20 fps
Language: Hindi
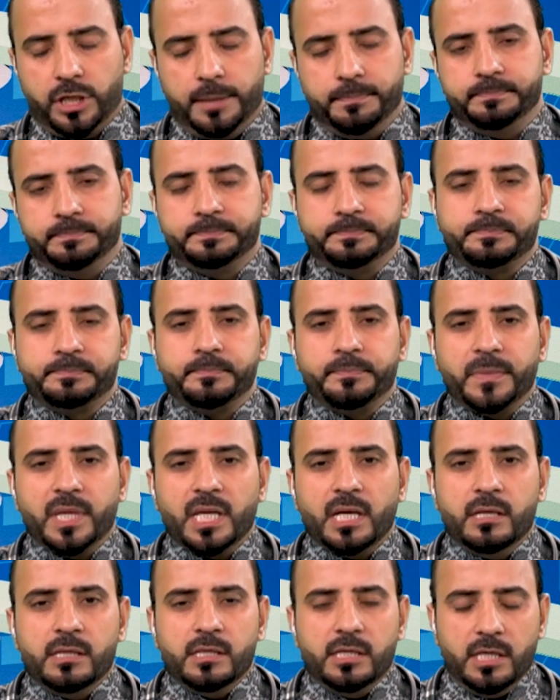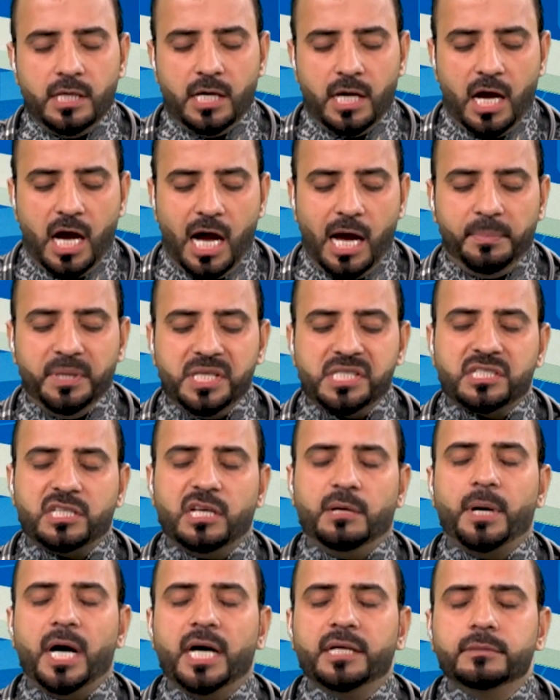है अब
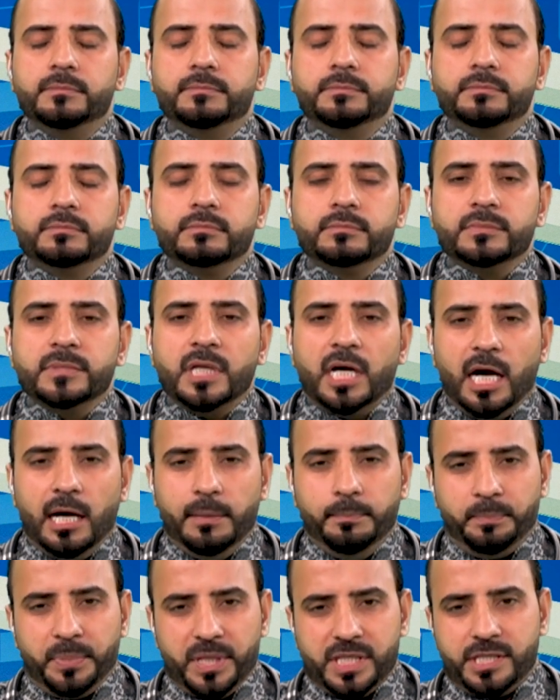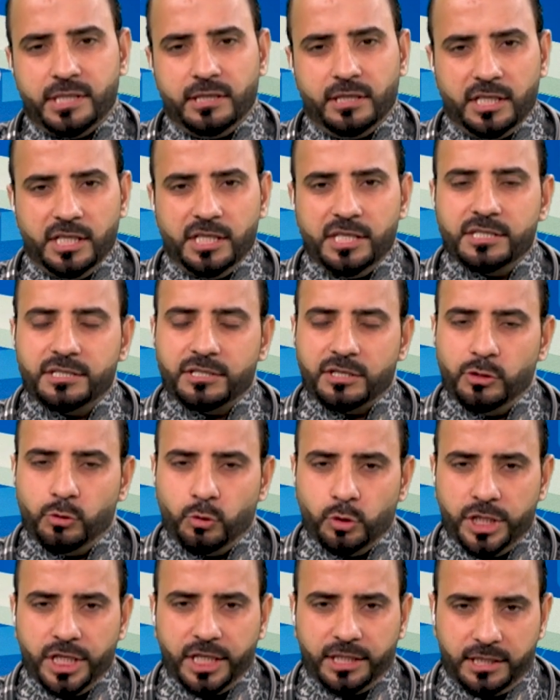इसके बाद हम पेशेंट की हिस्ट्री
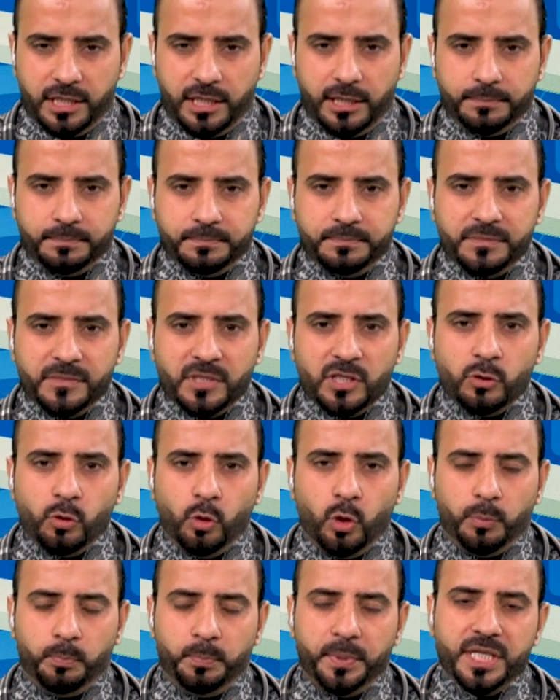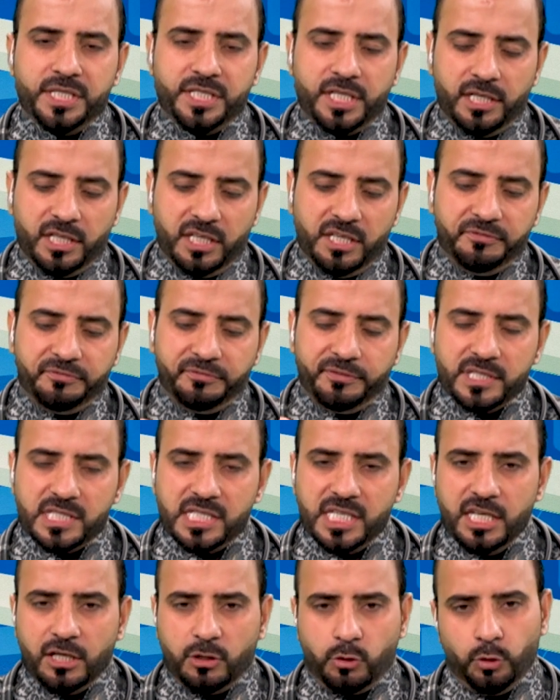को देखते हैं और पेशेंट की
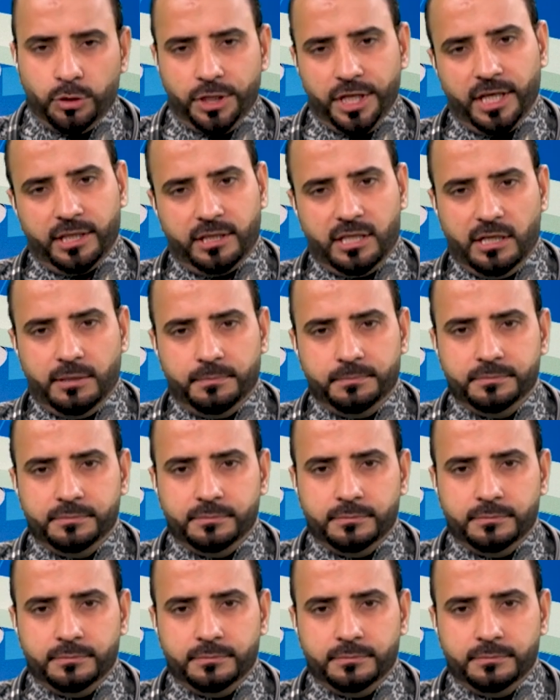फिजीक को देखते हैं